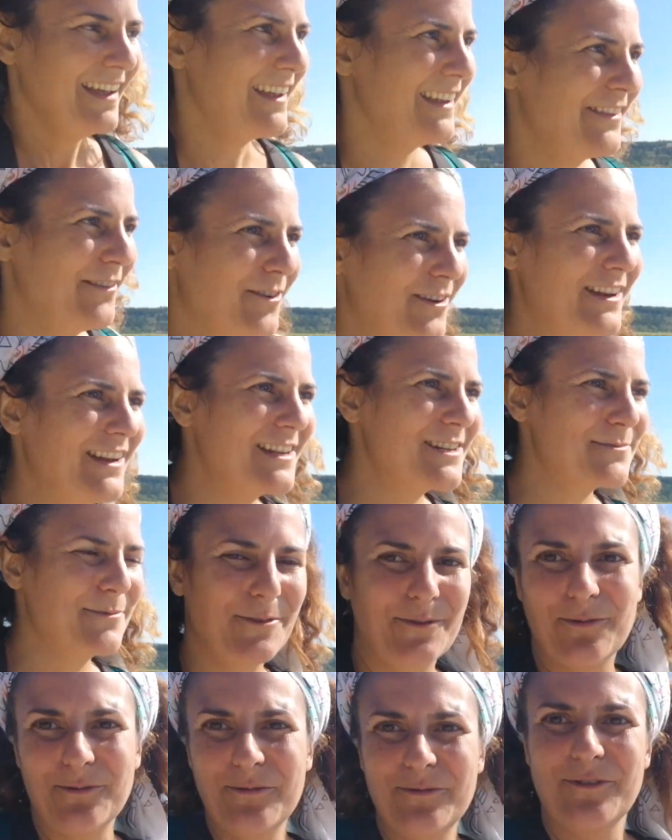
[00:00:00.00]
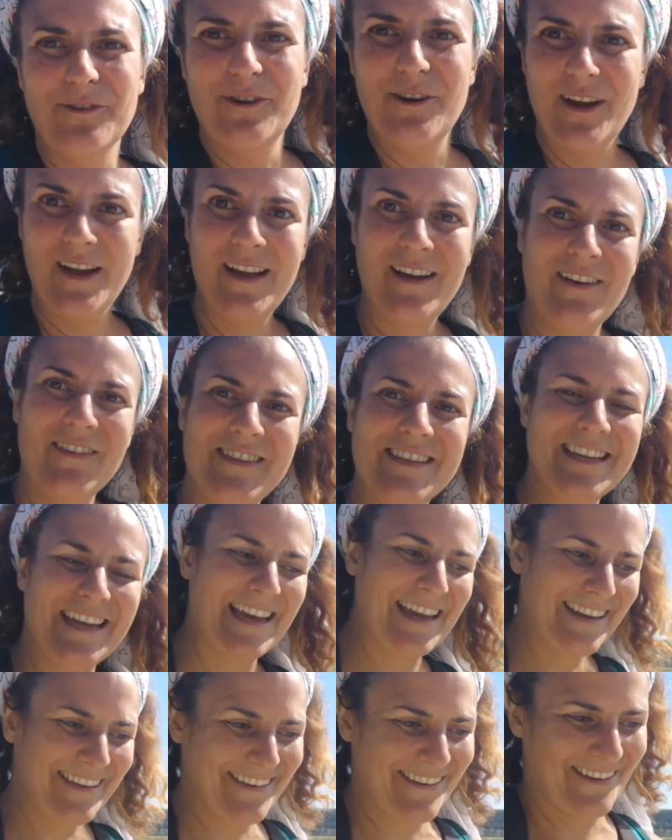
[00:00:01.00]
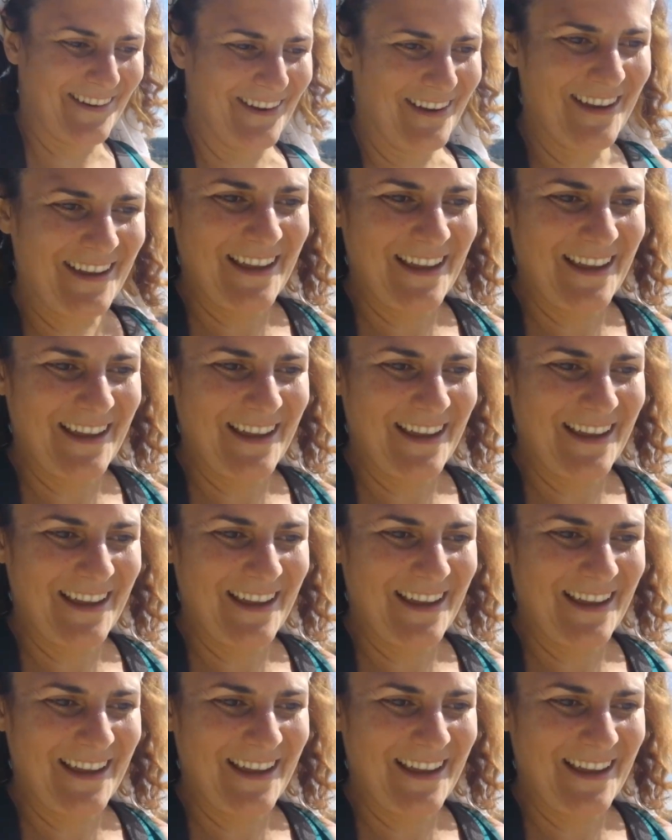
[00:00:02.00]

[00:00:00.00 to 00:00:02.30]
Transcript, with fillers: Et donc là, je me trouve euh, en direct euh,